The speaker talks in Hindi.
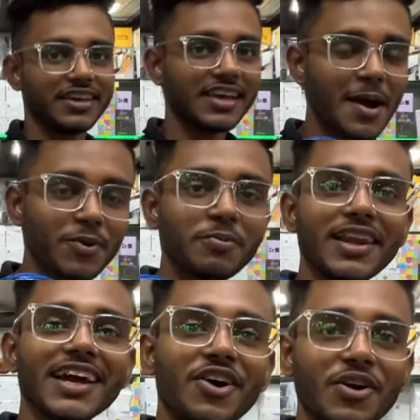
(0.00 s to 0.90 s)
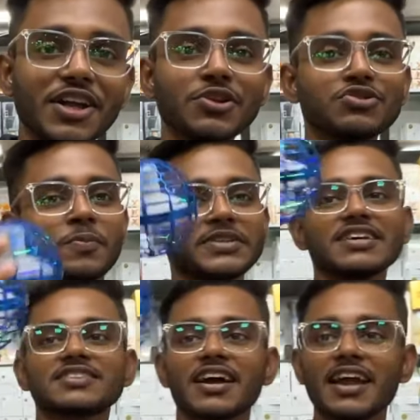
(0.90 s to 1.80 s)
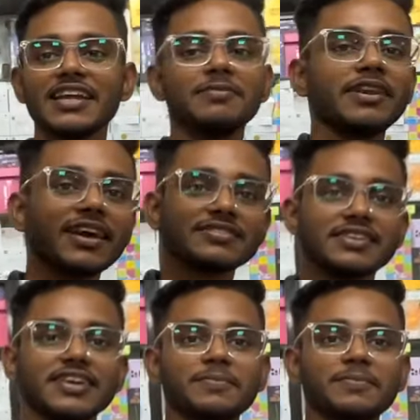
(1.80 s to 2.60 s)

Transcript: ये आपको मिलेगा ओनली 250 का कहीं नहीं मिलेगा सिंगल